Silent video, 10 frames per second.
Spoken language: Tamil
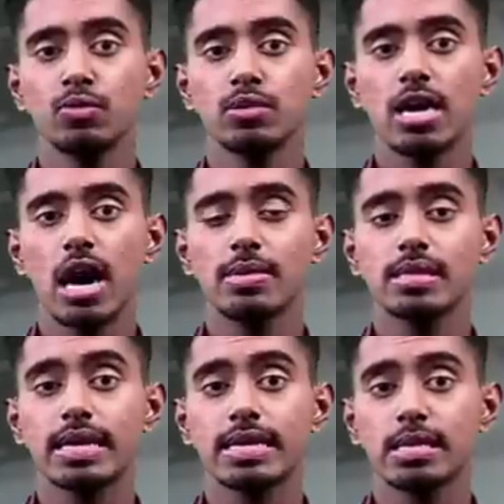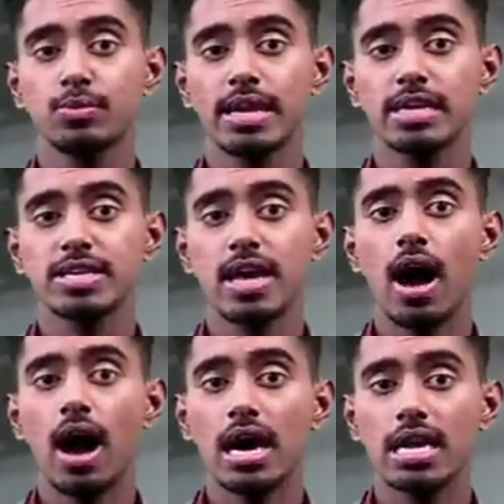மூழ்காமல் தடுக்க முயன்ற
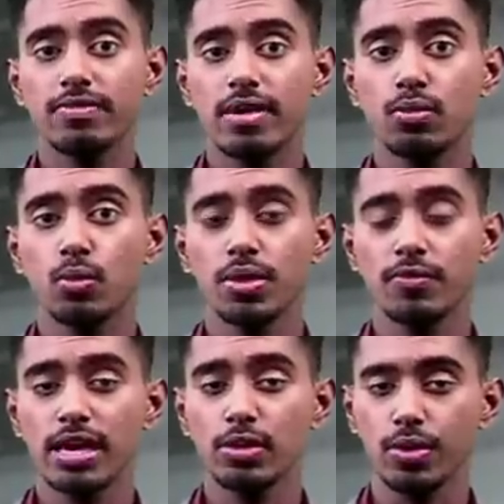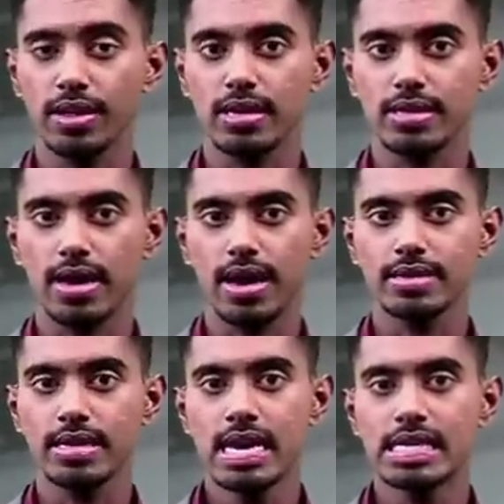ஆடவர் ஒருவர்
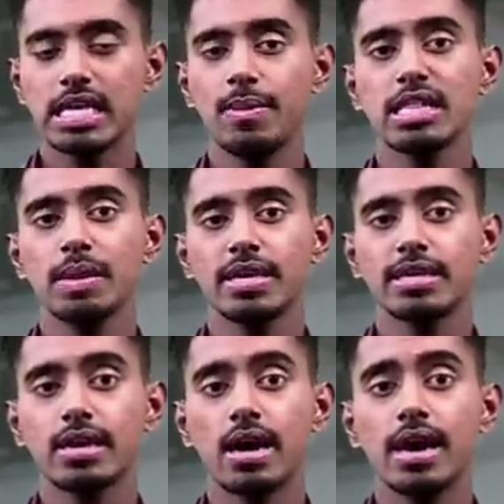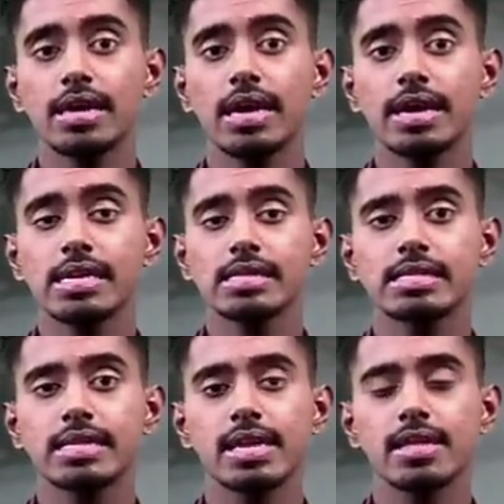உயிரிழந்தார் சம்பந்தப்பட்ட காரின் அடியில்
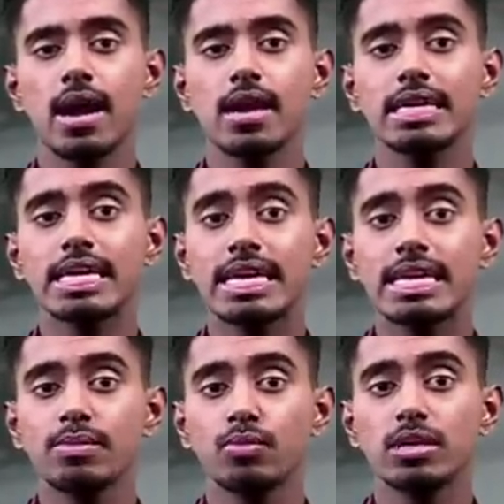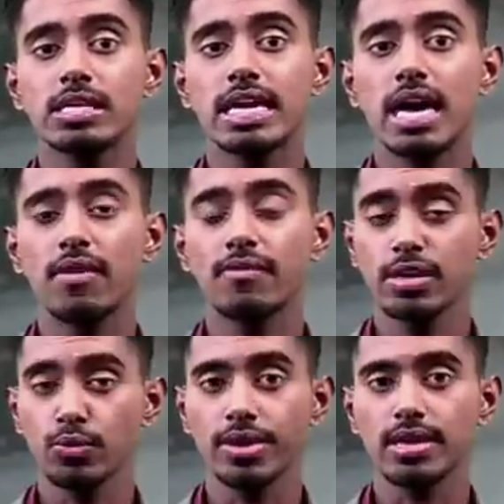சிக்கியதால் நீரில் மூழ்கி
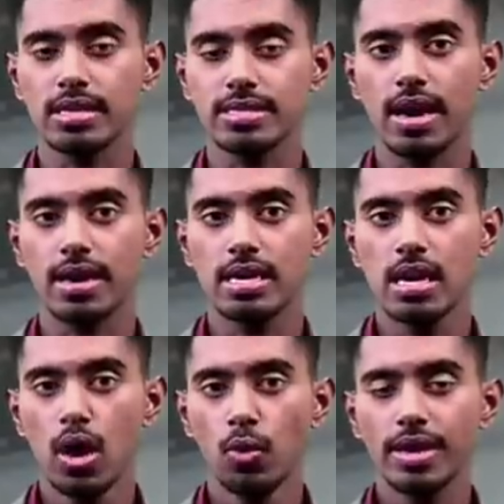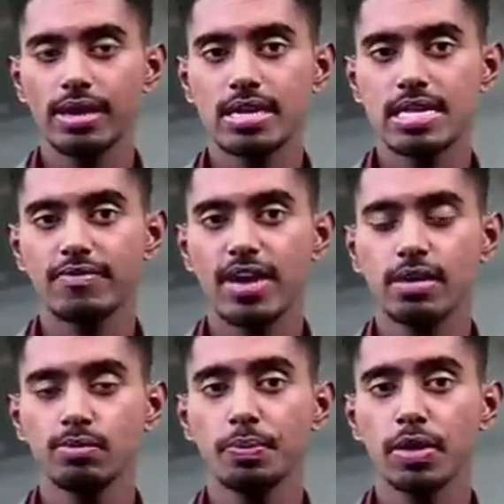அவர் உயிரிழந்தார்
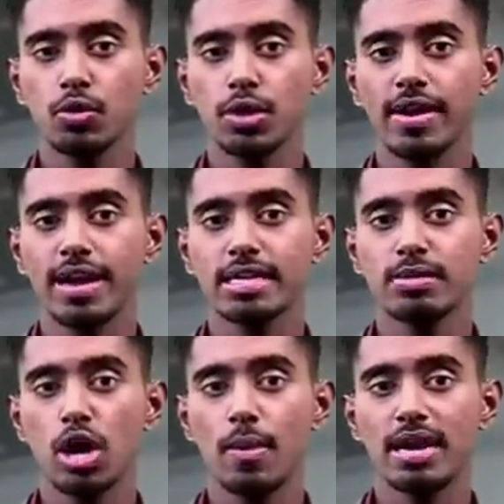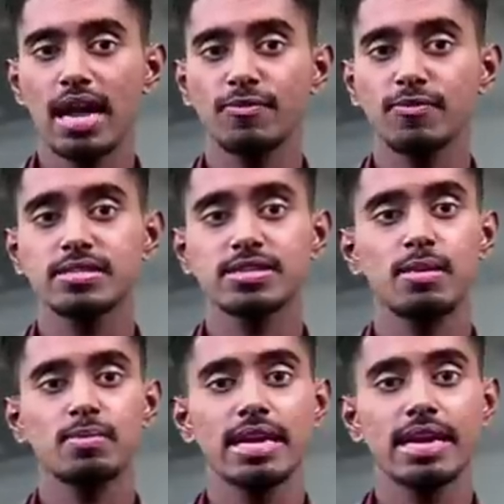உயிரிழந்தவர் முப்பத்தோரு வயது முகமது ஹபீஸ்
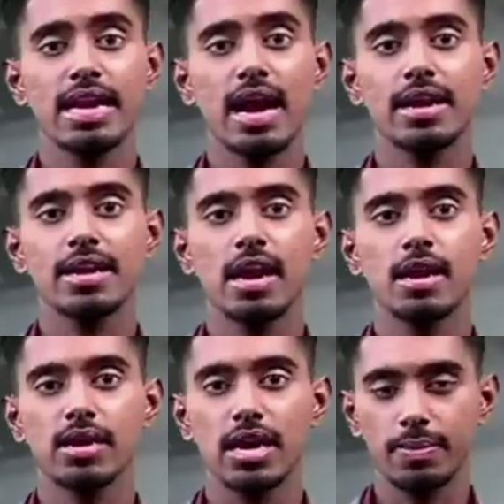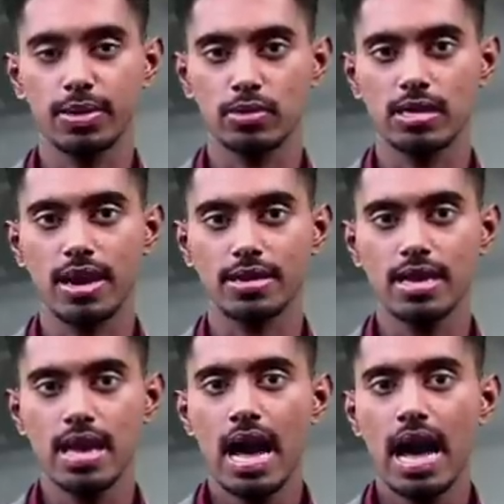ரம்லி என அடையாளம் காணப்பட்டுள்ளார்
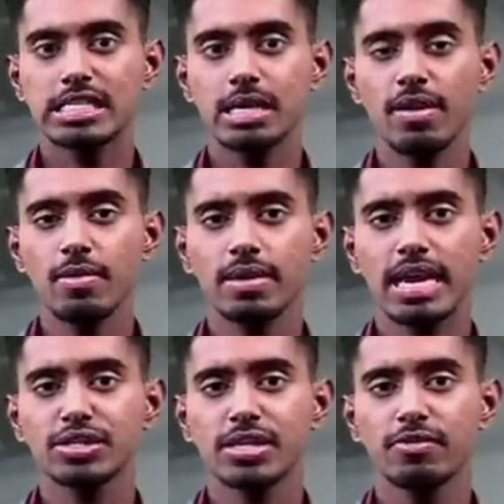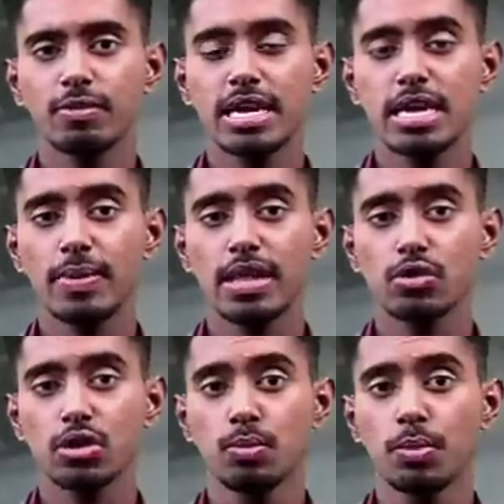அச்சம்பவம் நேற்றிரவு மணி
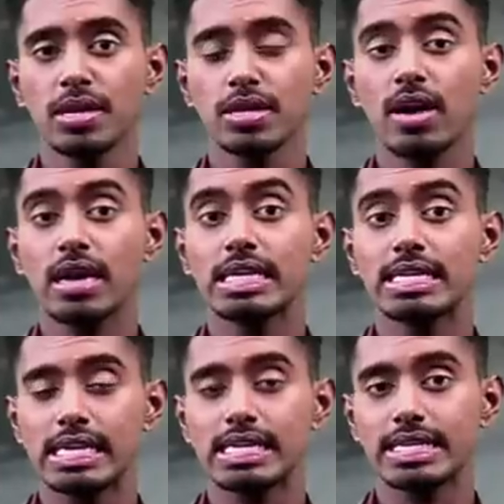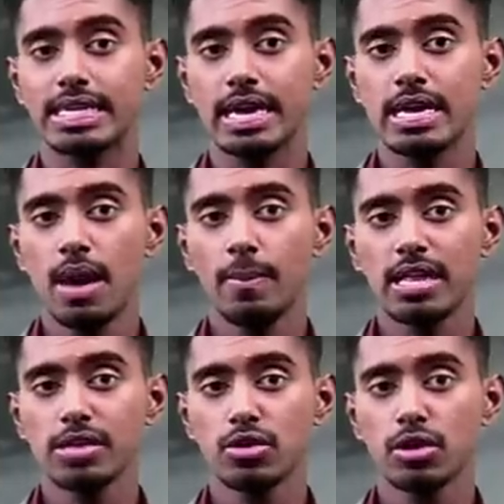பதினோரு முப்பது வாக்கில் நிகழ்ந்தது
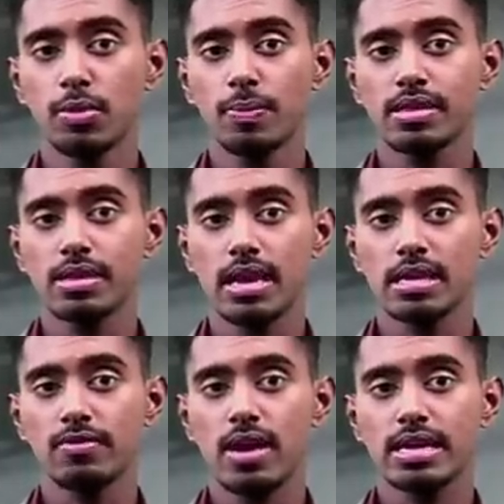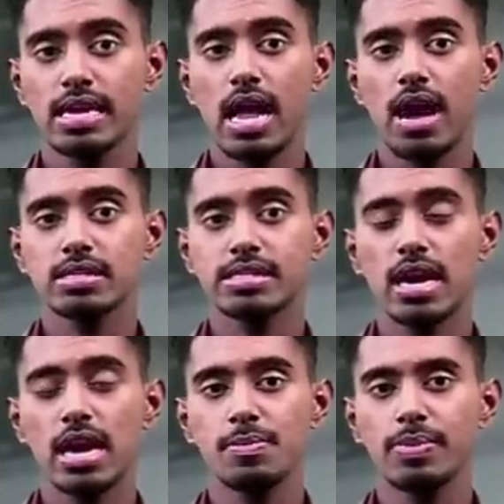பதினோரு முப்பத்தி நான்கு வாக்கில்
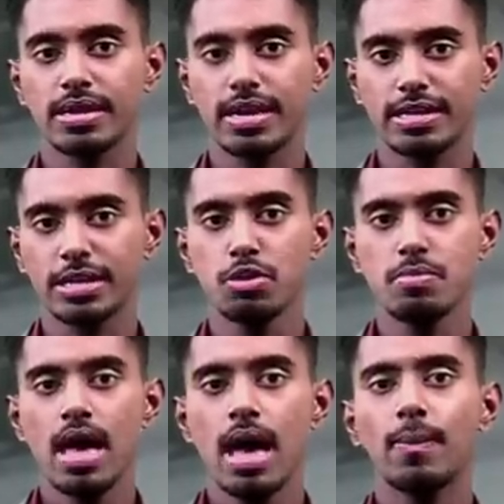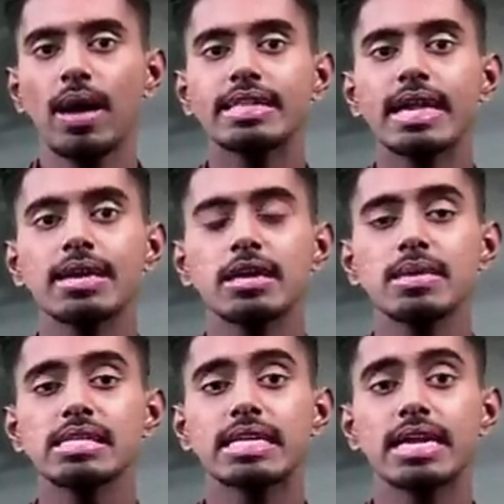அவசர அழைப்பு கிடைத்ததும் பந்தாய்
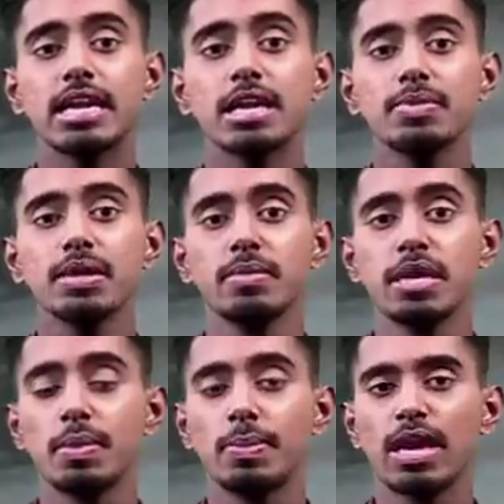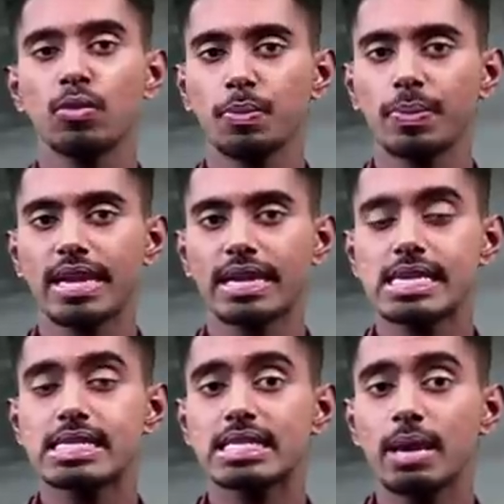ரமீஸ் தீயணைப்பு மீட்பு படை
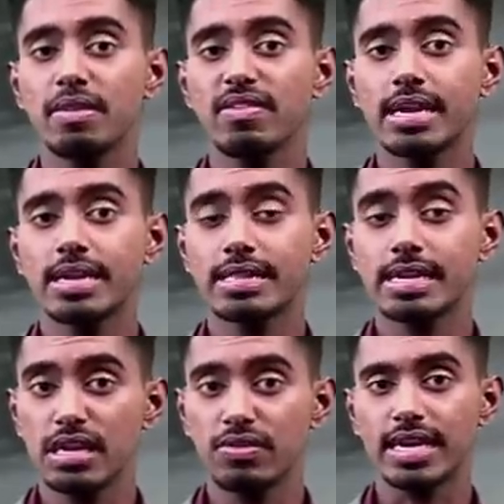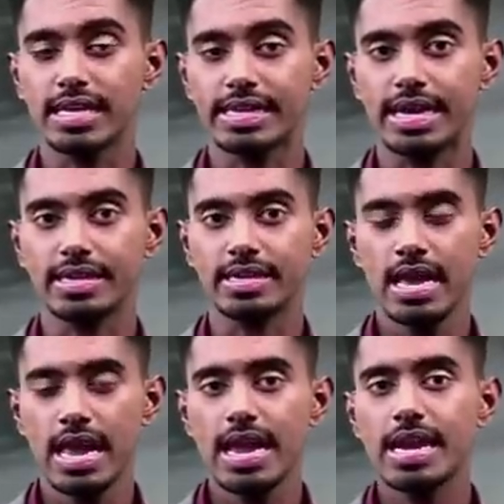உறுப்பினர்கள் சம்பவ இடத்திற்கு விரைந்தனர்
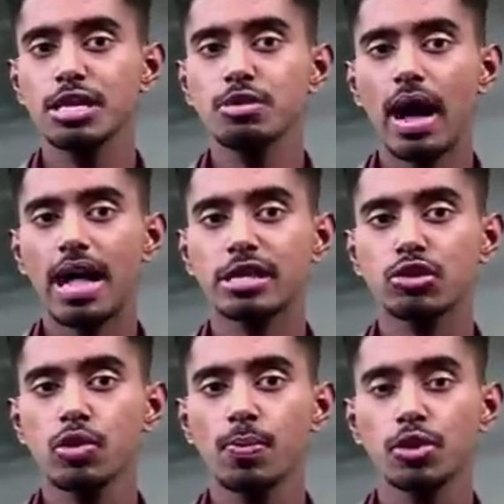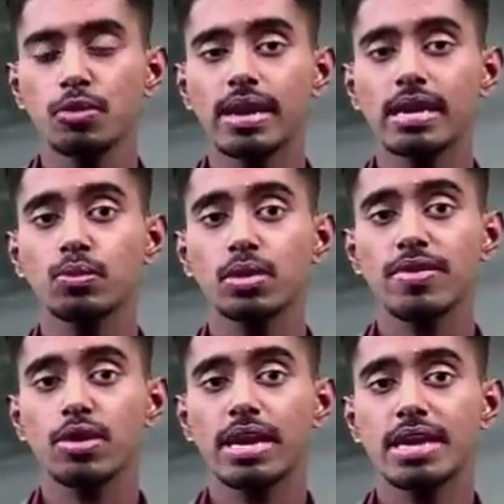எனினும் அதற்குள் பொதுமக்கள்
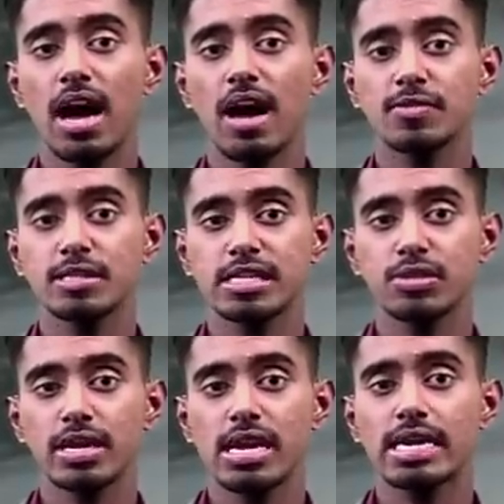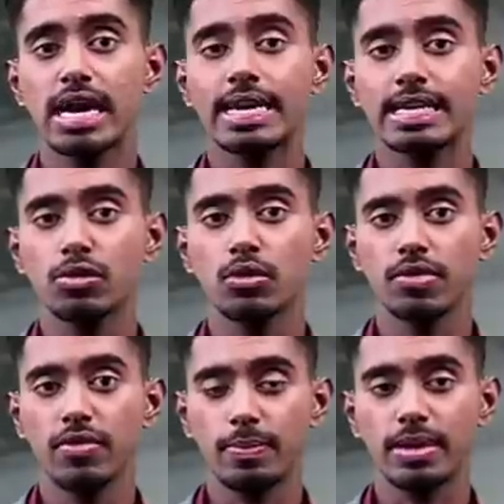உதவியுடன் ஹாஃபீஸின் உடல் கரைக்கு
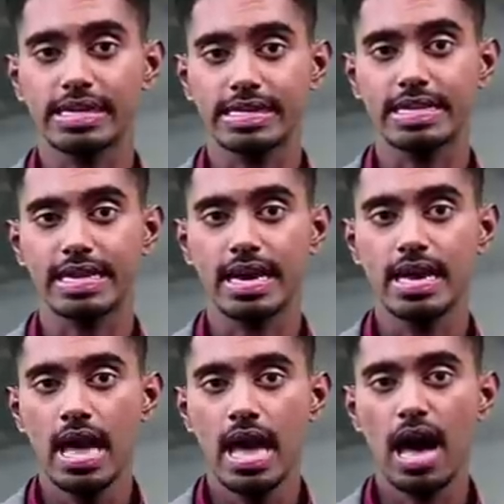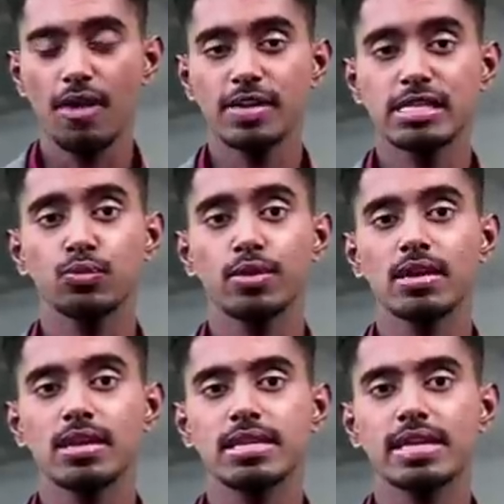கொண்டு வரப்பட்டிருந்தது ஹாஃபீஸ்
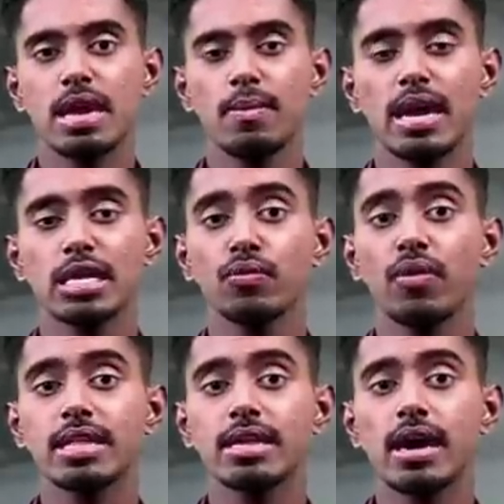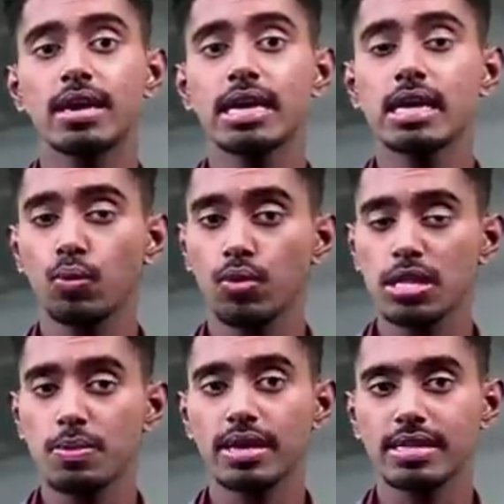உயிரிழந்ததை மருத்துவ அதிகாரிகள்
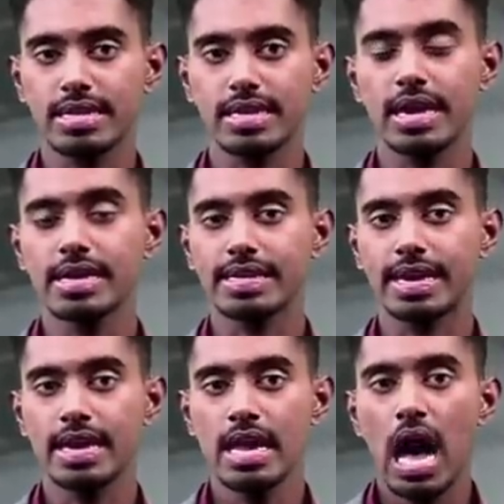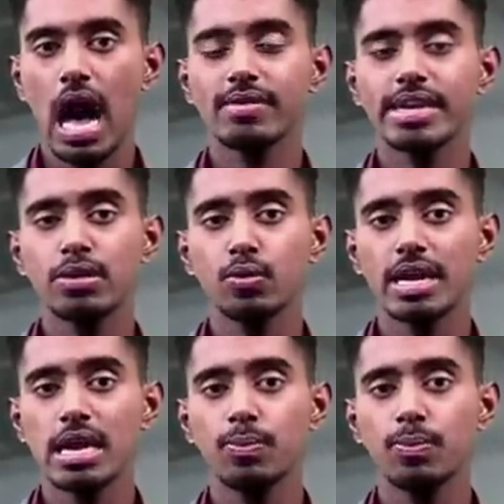உறுதிப்படுத்தியதை அடுத்து அவரது உடல்